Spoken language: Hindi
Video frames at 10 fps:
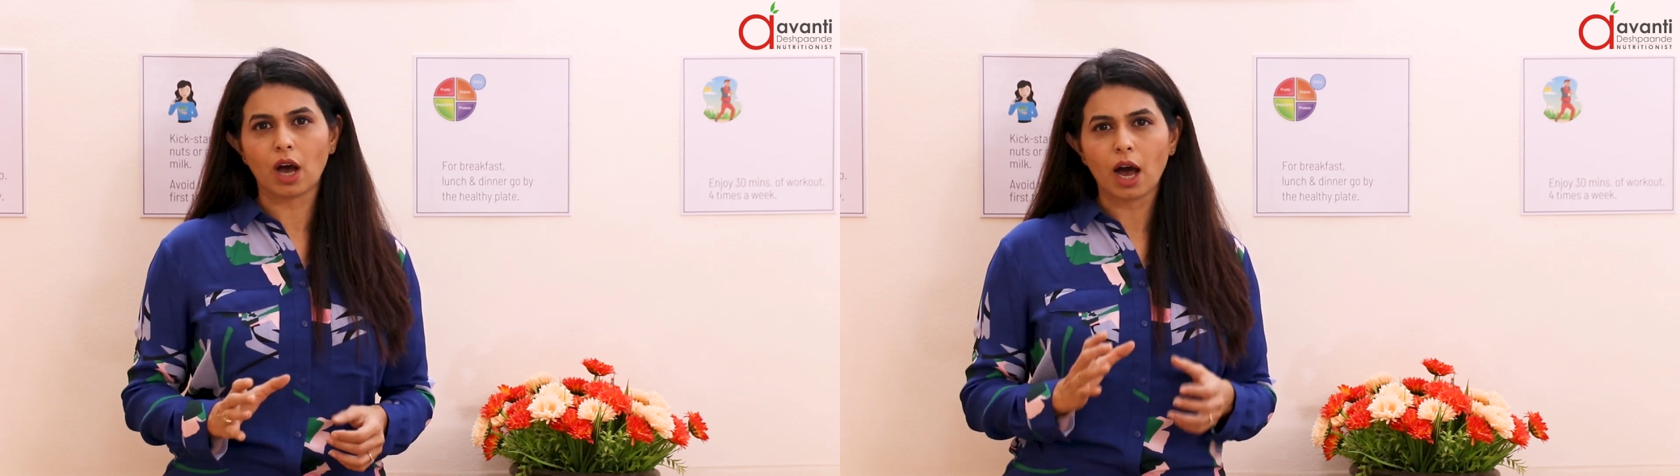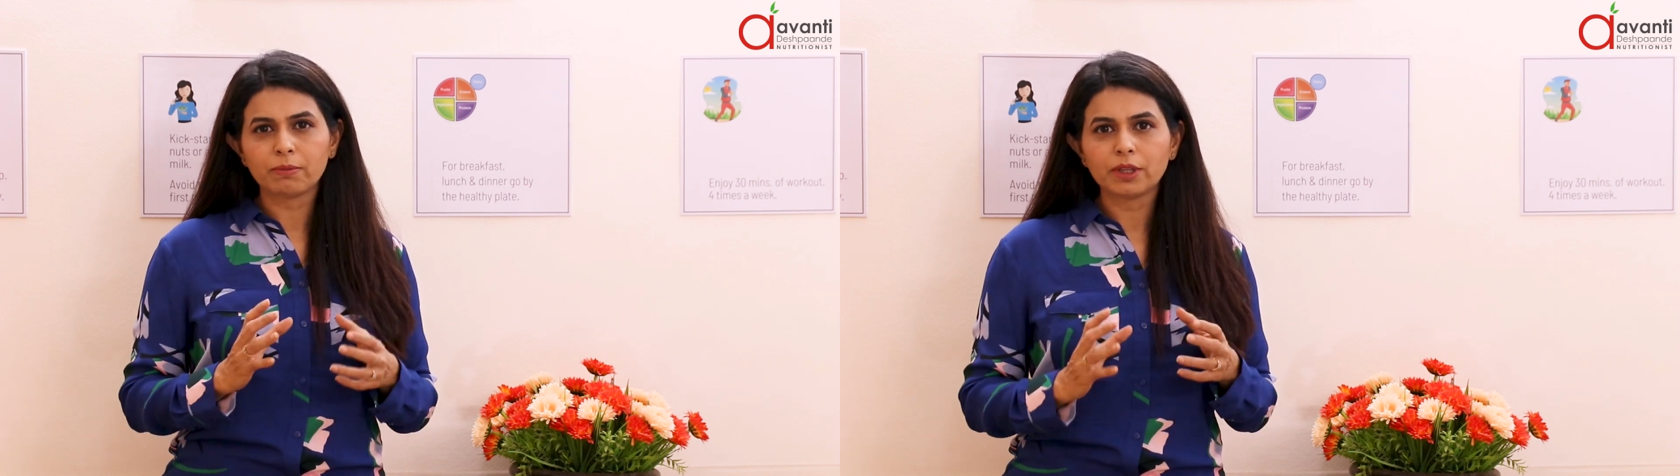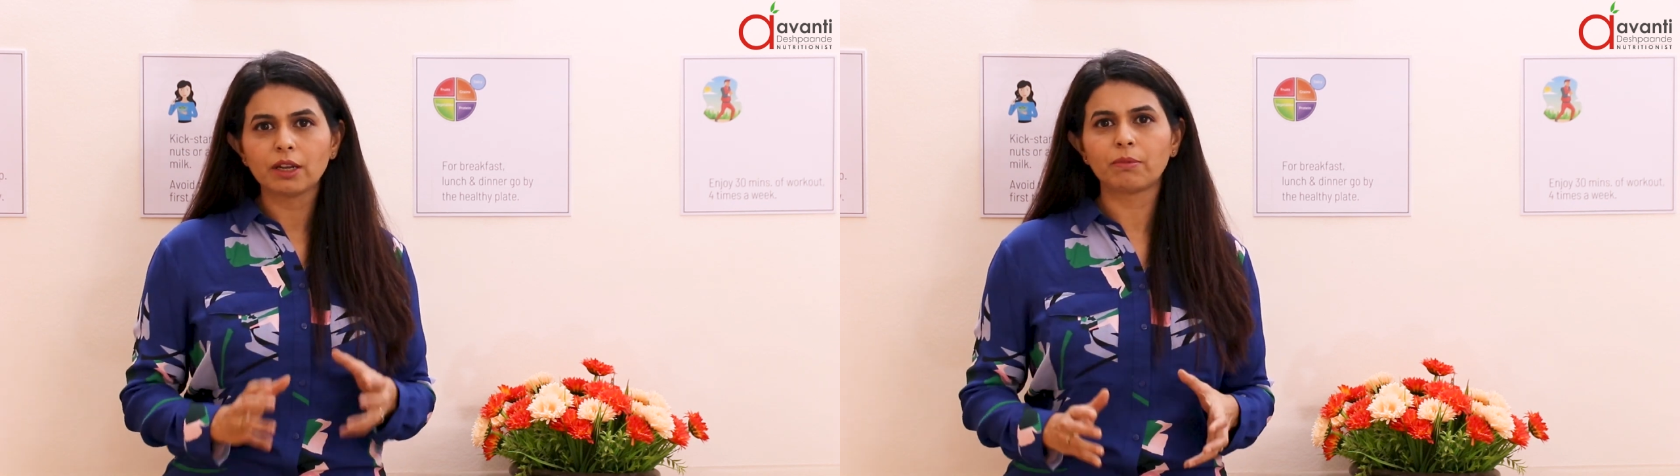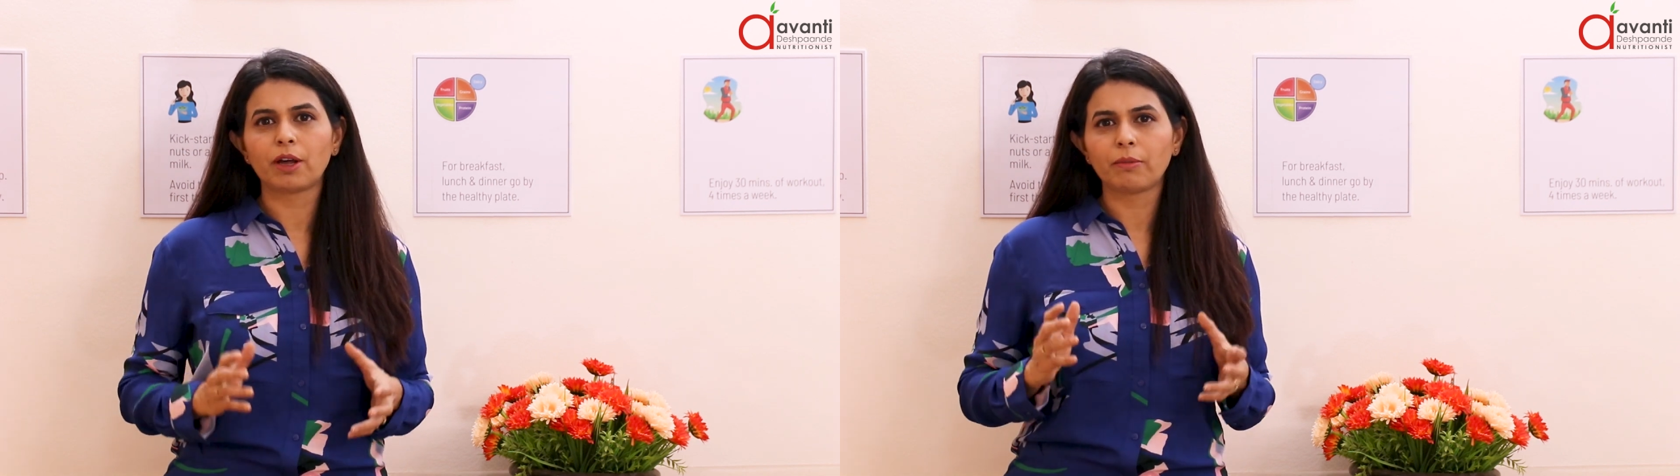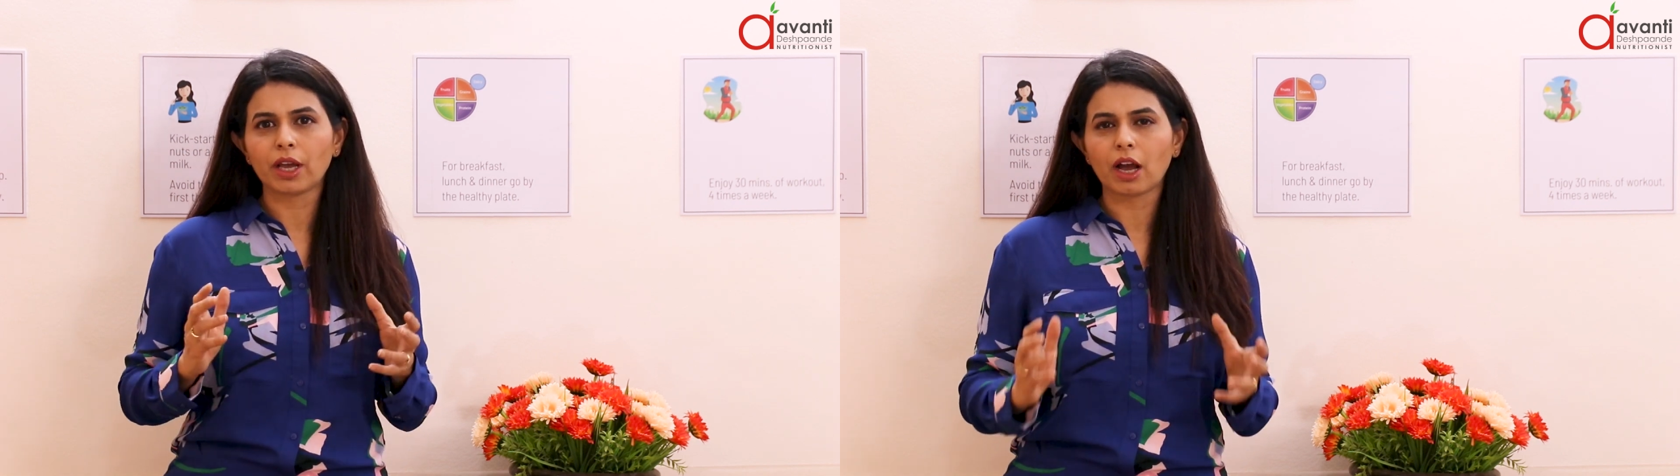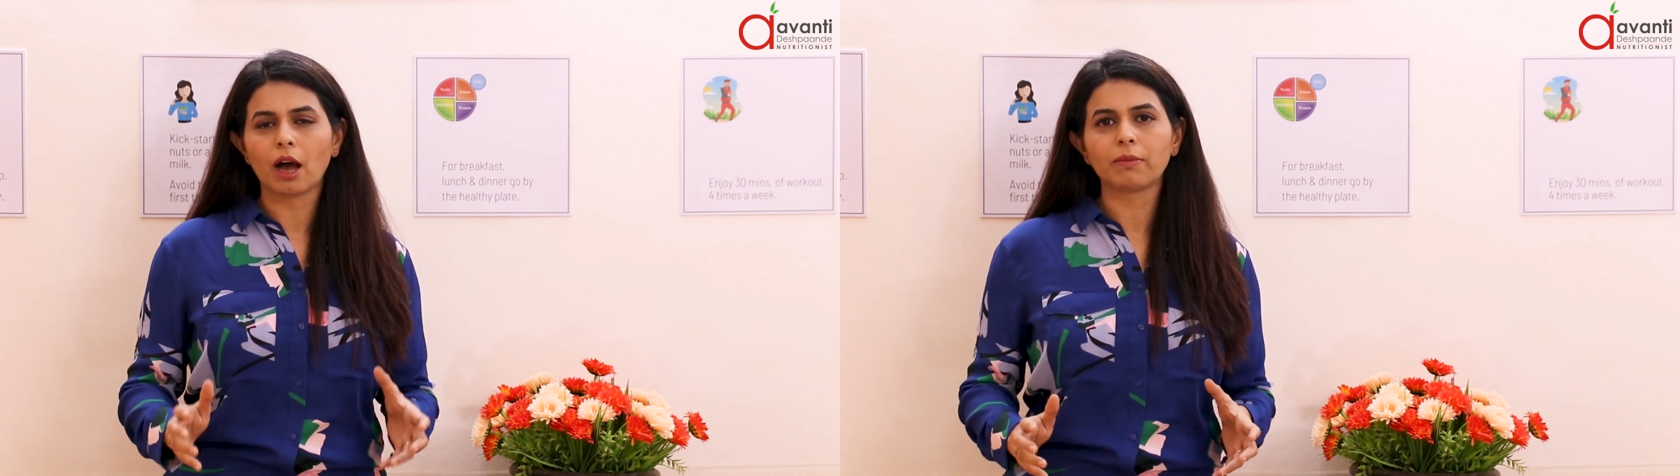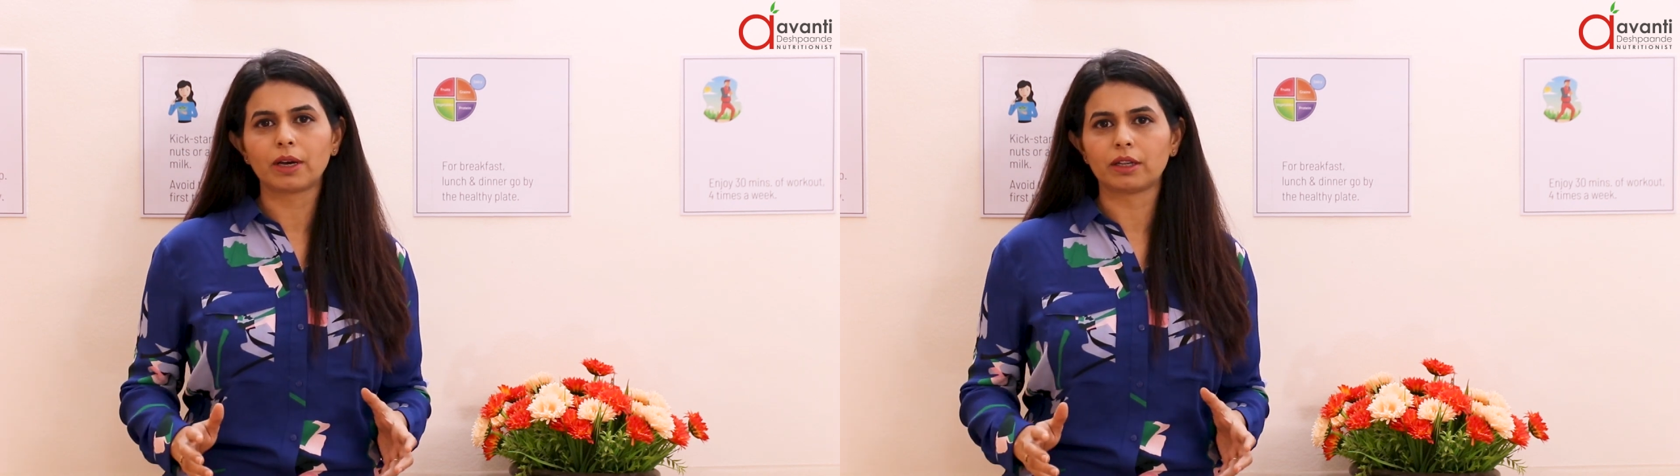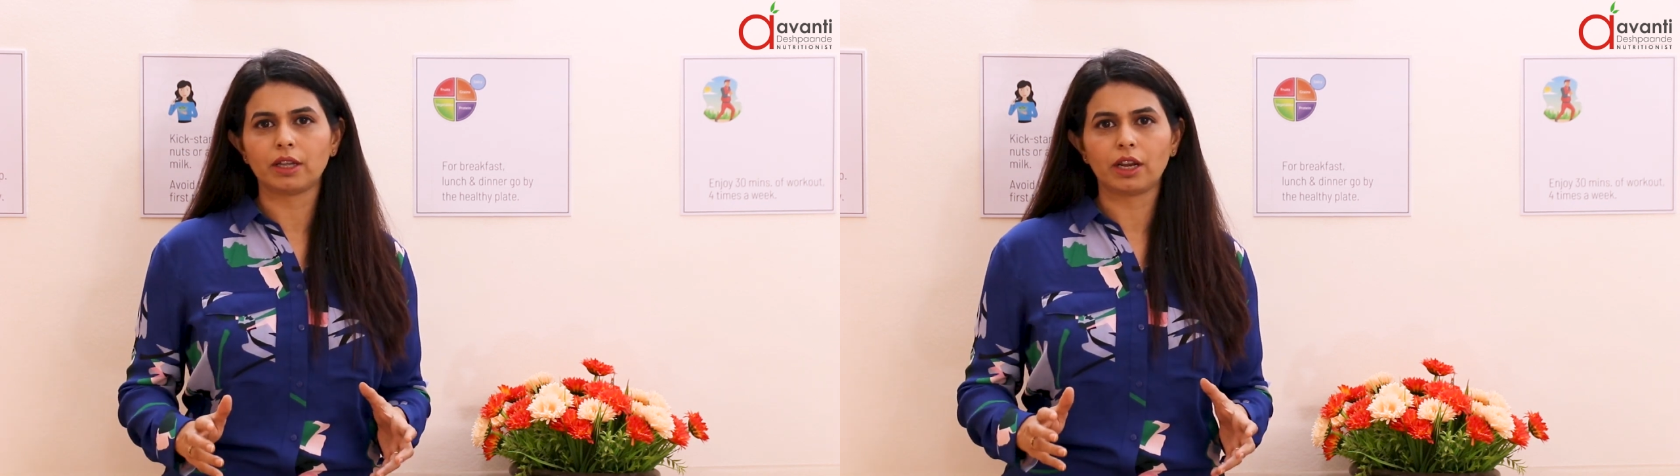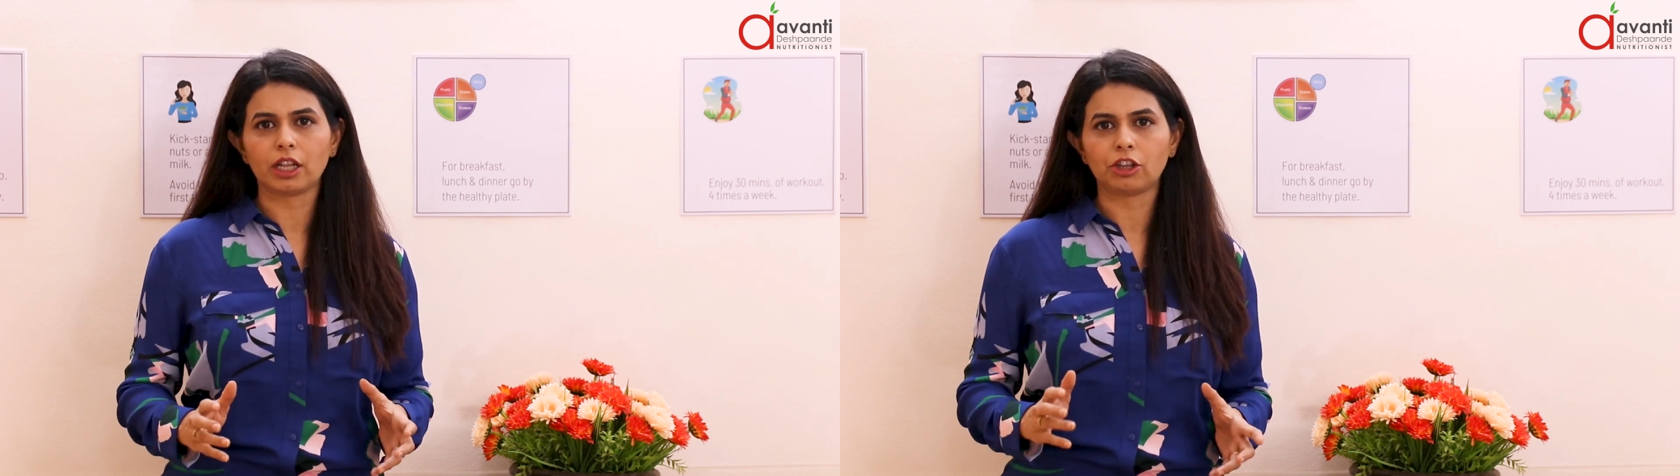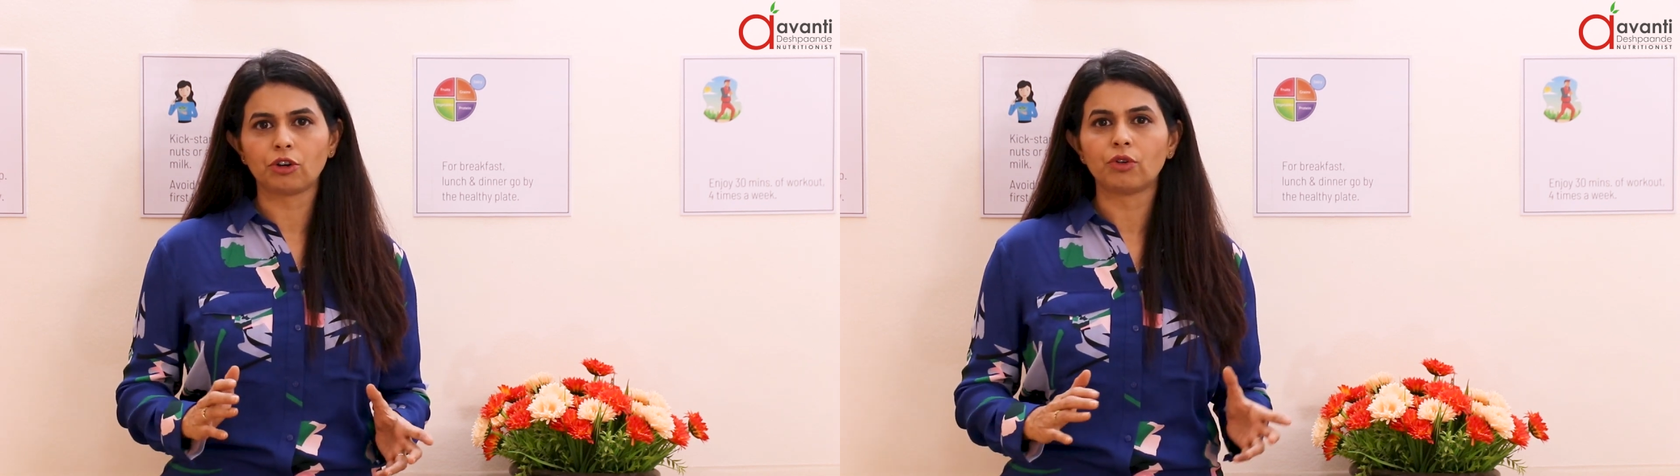आप दिन भर में काम करते
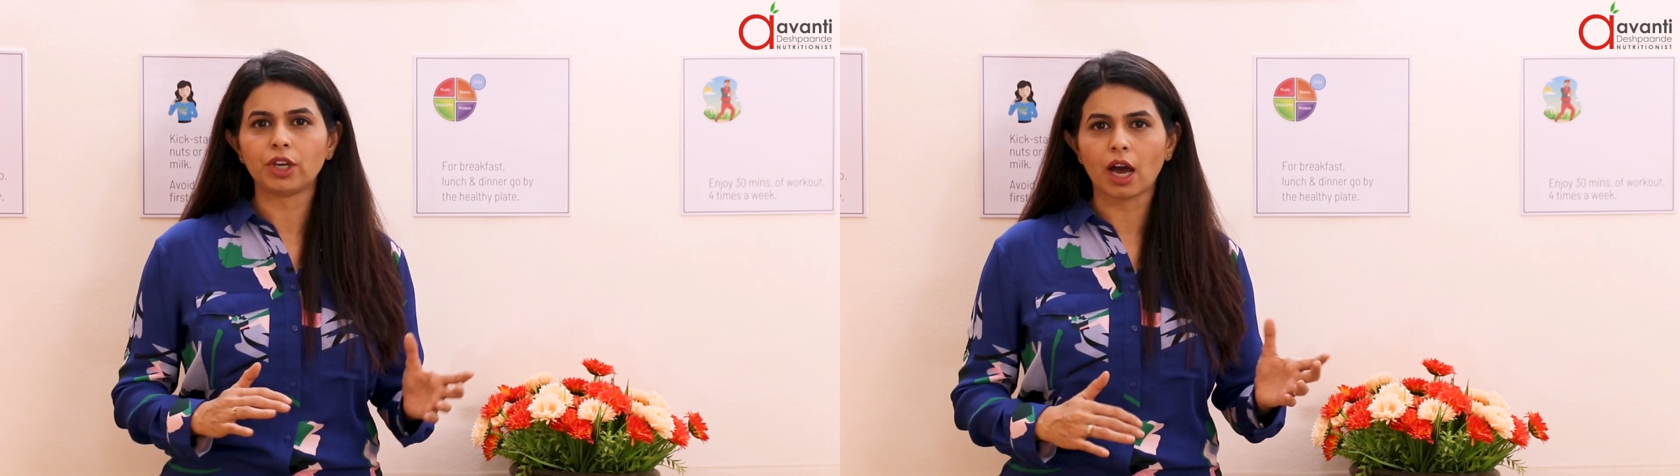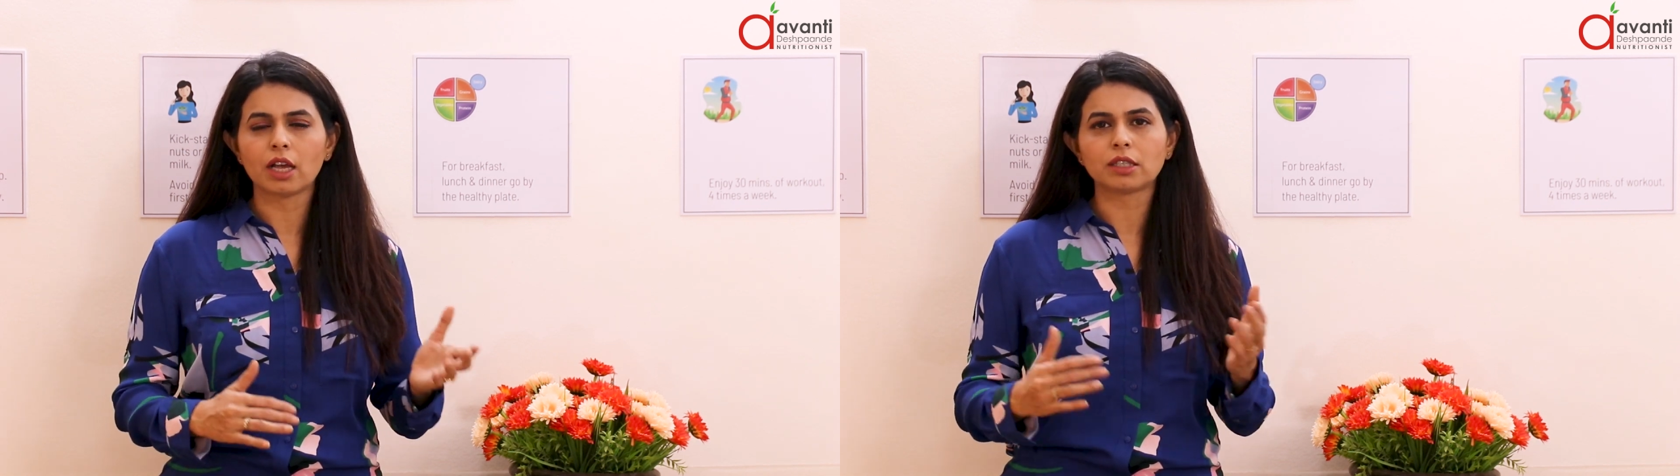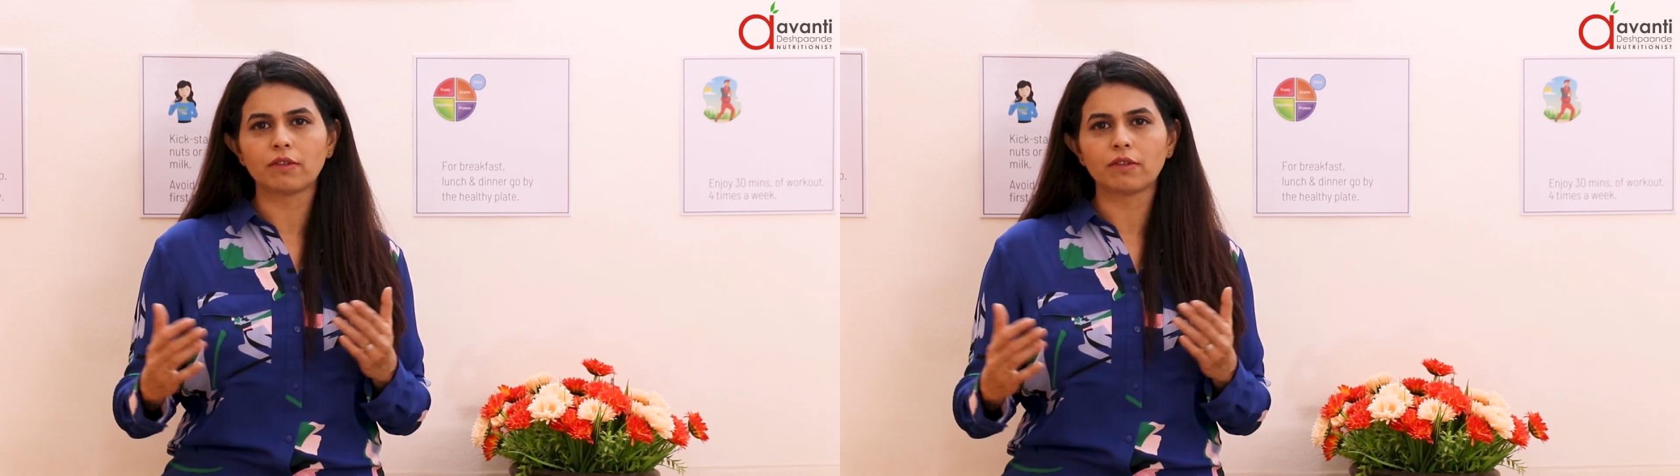रहते हो यहाँ